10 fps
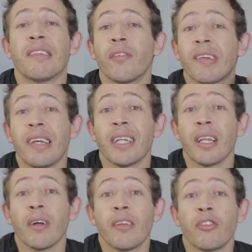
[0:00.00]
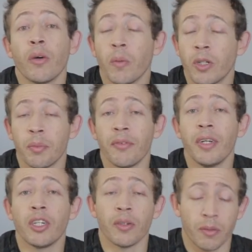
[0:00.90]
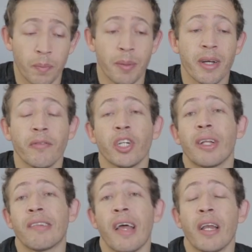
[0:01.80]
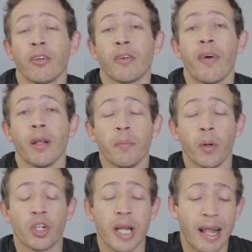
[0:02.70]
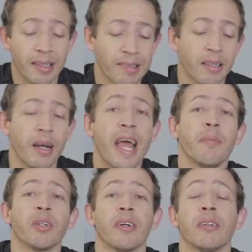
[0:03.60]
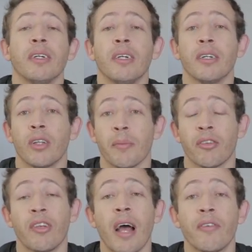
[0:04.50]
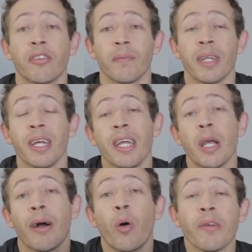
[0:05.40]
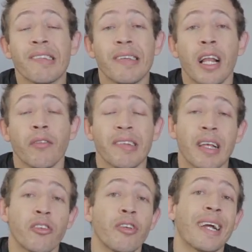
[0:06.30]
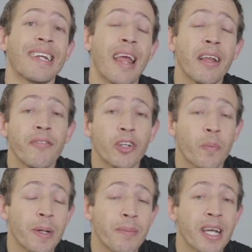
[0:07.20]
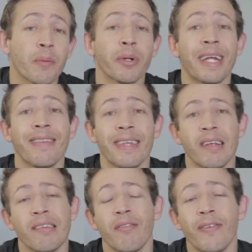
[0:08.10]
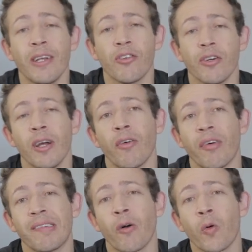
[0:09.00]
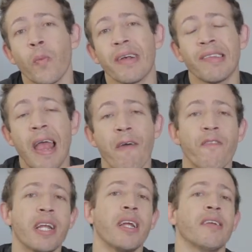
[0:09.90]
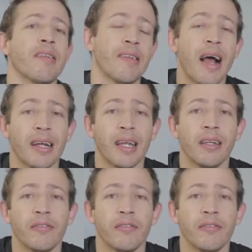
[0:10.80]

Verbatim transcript: se você ainda não assistiu o último vídeo, o primeiro vídeo da série, onde eu falo um pouco de Alexander Hamilton e Thomas Jefferson, eu aconselho você a assistir aquele vídeo primeiro, porque nesse vídeo eu vou fazer algumas referências àquele